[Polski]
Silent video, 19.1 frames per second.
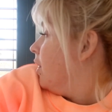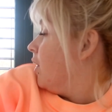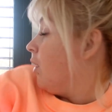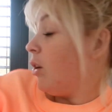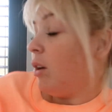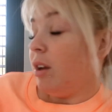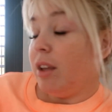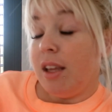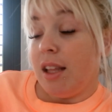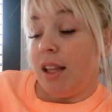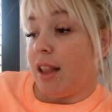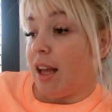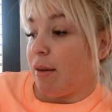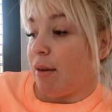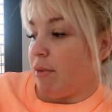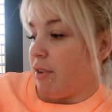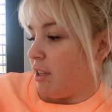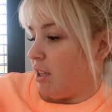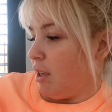No i tak
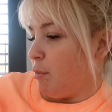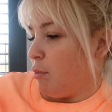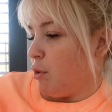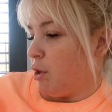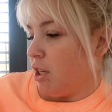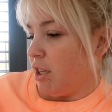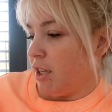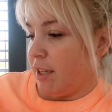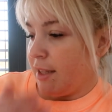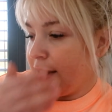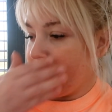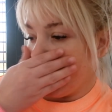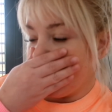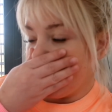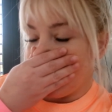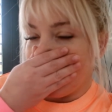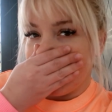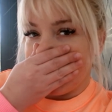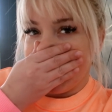właśnie muszę się
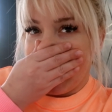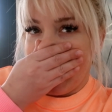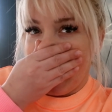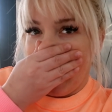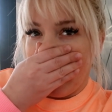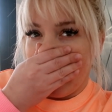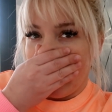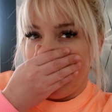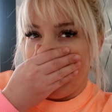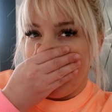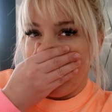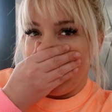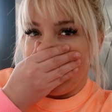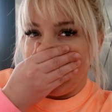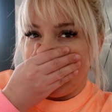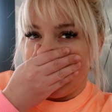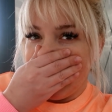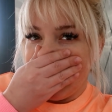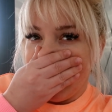teraz troszkę
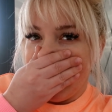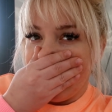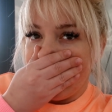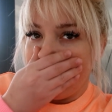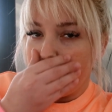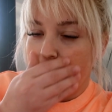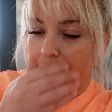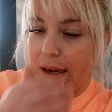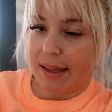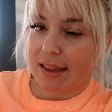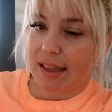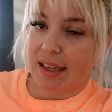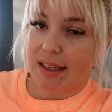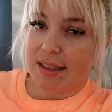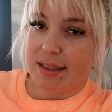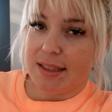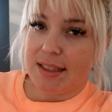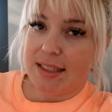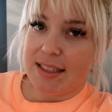odmulić, bo jak tak
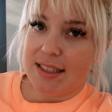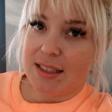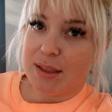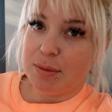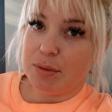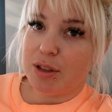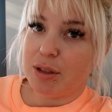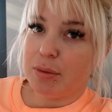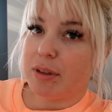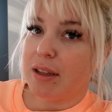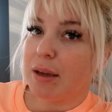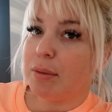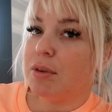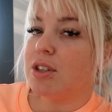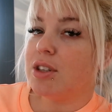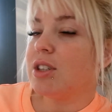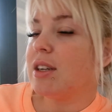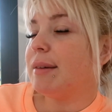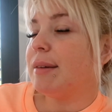z nim sobie tam
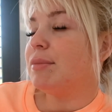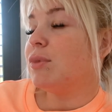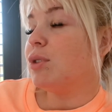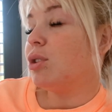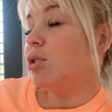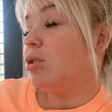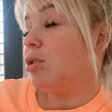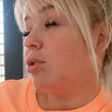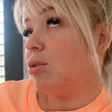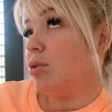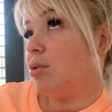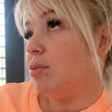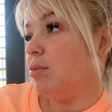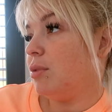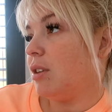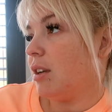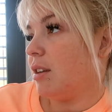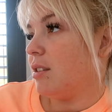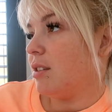leżałam, to i
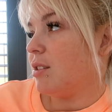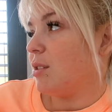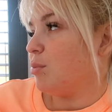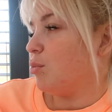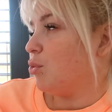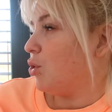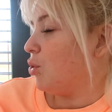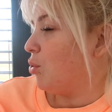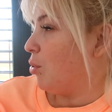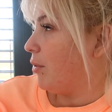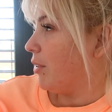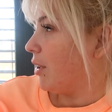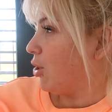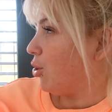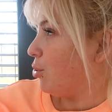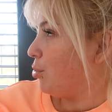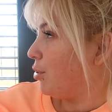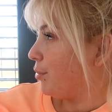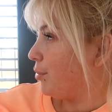mnie zmuliło,
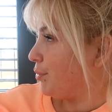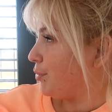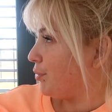wiadomo.